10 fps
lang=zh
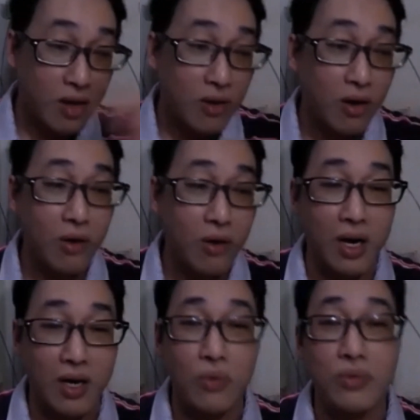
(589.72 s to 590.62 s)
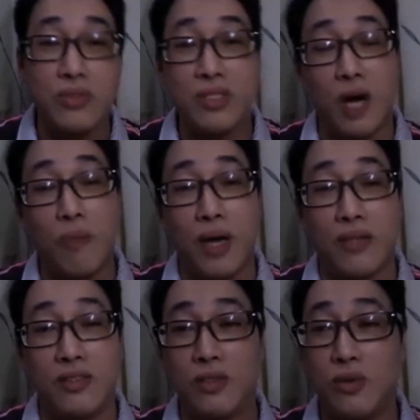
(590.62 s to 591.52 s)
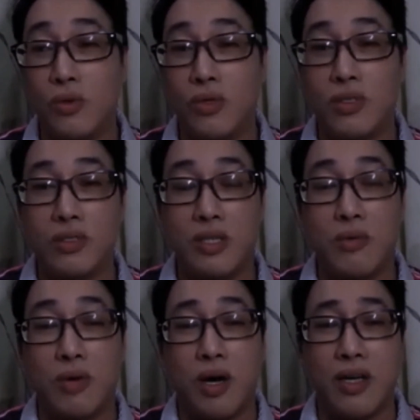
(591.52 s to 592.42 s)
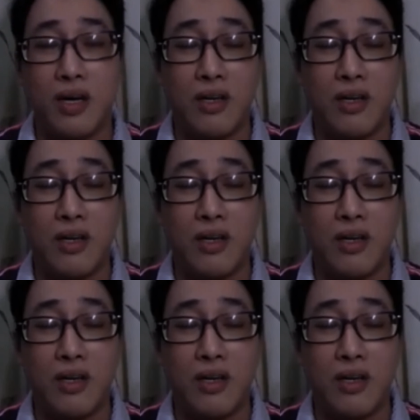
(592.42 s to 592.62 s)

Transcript: 过后啊，公司老板就叫我哎呀，